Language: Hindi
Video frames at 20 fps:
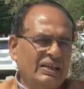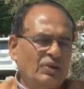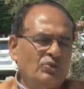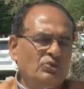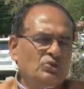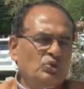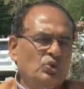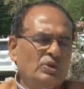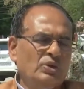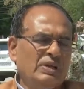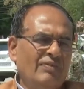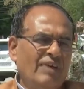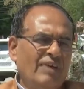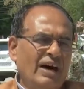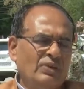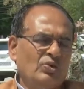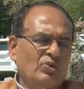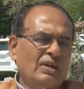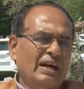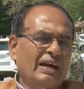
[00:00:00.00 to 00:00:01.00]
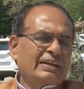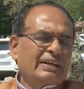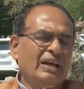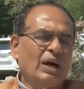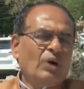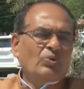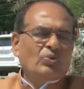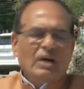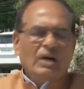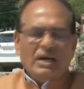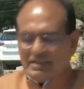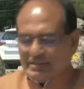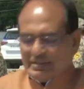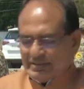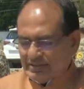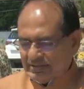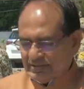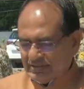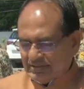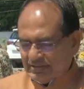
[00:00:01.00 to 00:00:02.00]
कि उन झूठे वादों का क्या हुआ
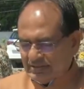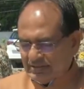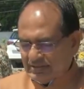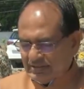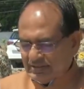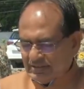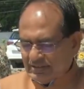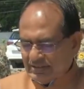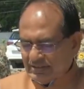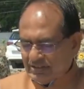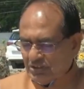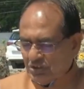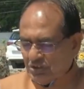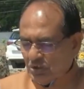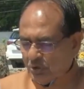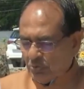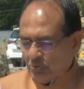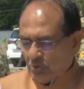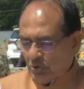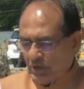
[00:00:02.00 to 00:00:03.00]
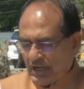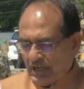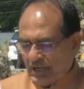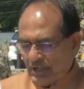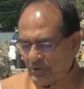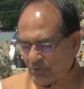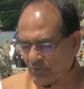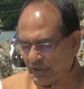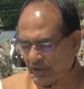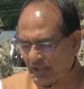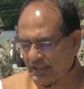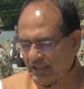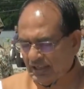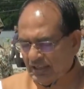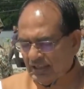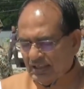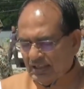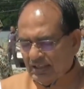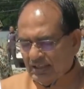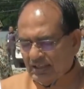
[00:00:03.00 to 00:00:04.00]
क्यों पूरे नहीं हुए
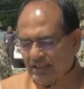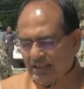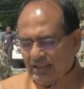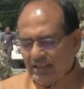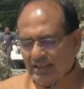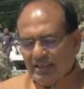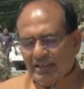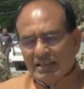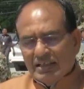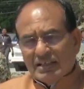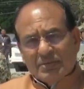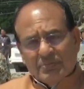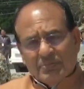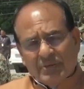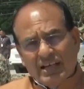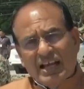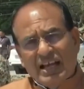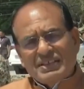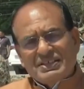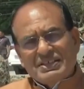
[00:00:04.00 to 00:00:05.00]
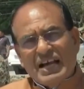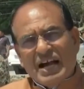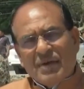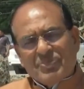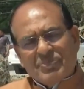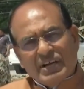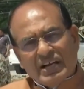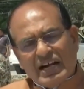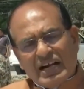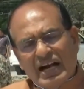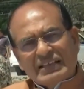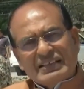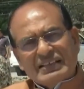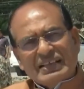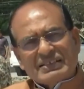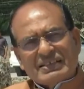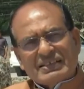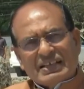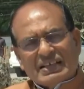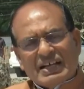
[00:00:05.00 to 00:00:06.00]
कमलनाथ जी आपने कहा
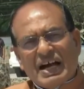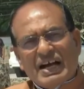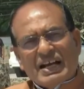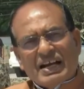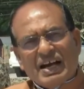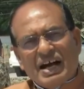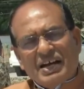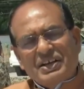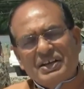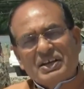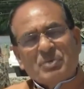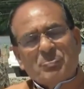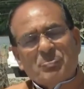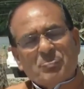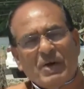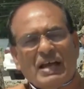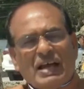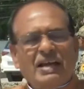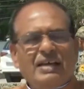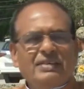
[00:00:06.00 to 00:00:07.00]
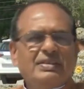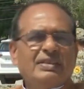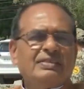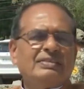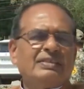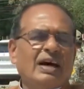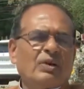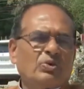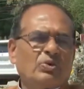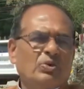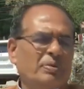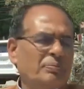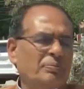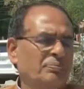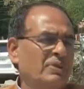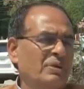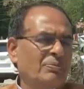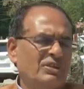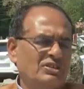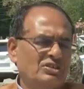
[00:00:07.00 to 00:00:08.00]
था सरकार आने के पहले जनता को
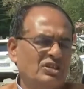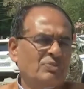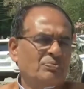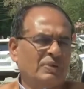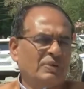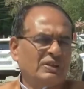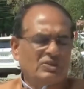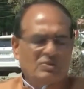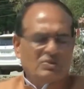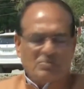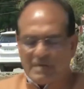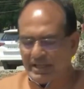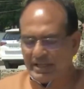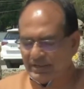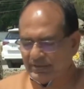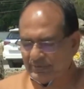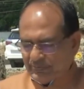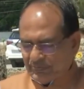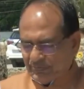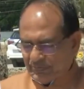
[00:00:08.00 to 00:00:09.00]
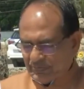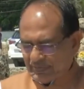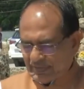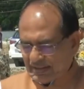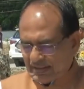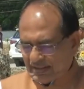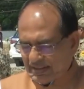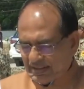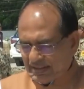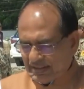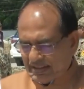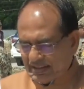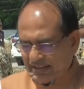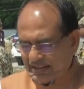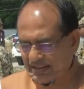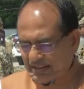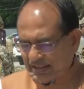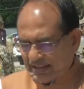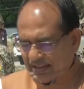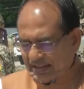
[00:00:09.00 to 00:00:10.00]
अपने वचन पत्र में
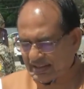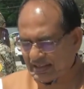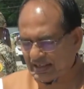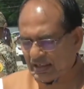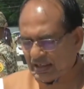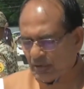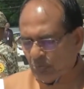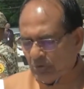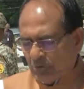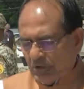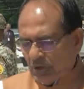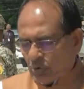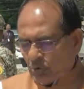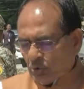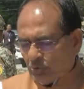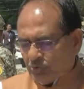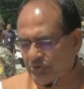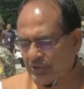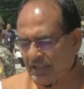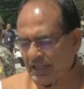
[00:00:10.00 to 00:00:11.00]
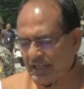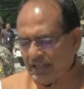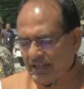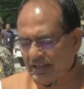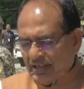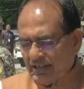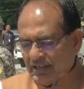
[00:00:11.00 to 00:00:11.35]
कि गंभीर रूप से